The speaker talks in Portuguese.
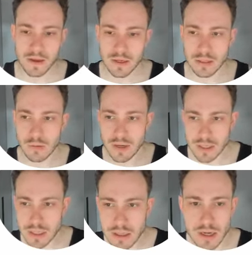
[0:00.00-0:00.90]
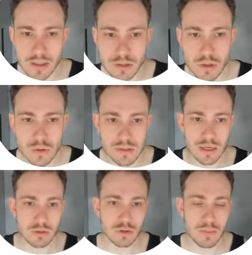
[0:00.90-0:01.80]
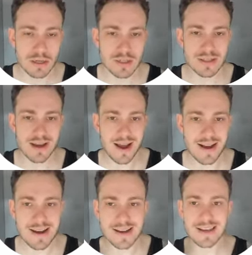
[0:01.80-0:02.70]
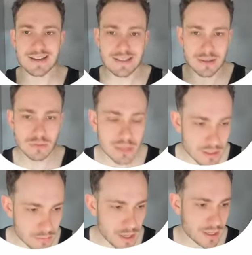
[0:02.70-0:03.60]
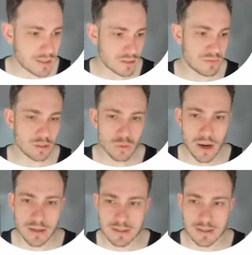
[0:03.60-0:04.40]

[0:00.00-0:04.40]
Então aqui a gente consegue automatizar a criação das máquinas virtuais,